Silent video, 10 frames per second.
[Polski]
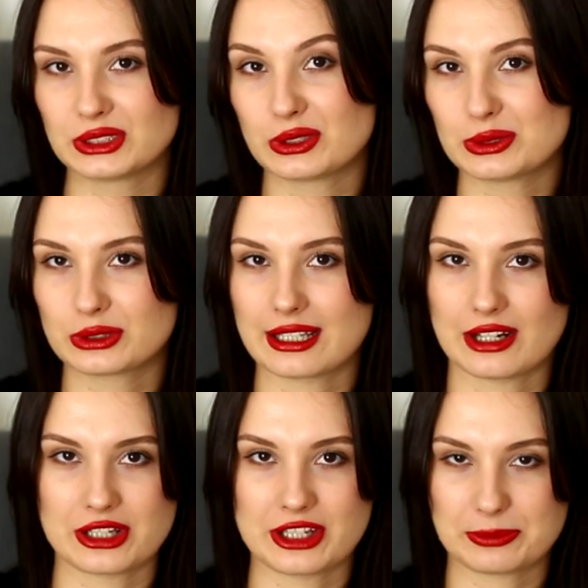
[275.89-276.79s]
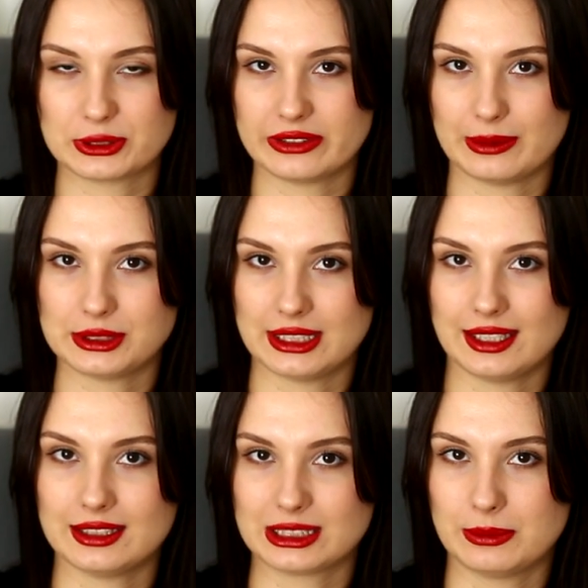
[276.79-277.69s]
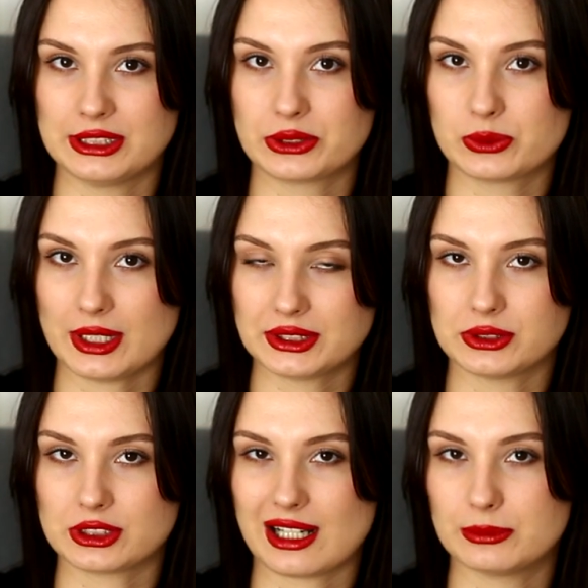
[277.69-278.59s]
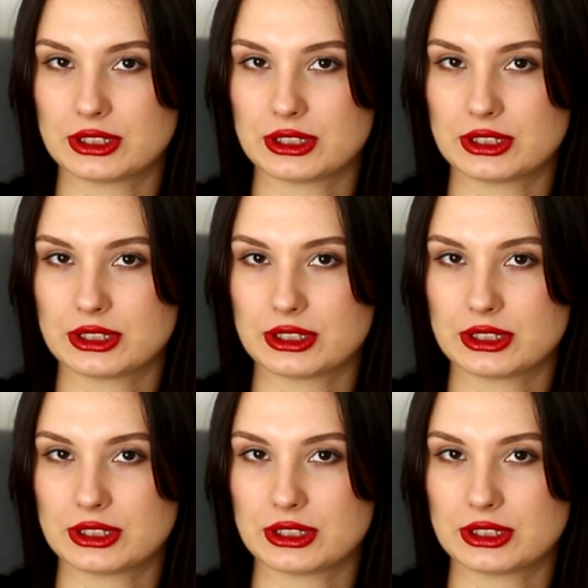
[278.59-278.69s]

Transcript: No i tutaj raczej nie spodziewam się, że będzie to zła książka.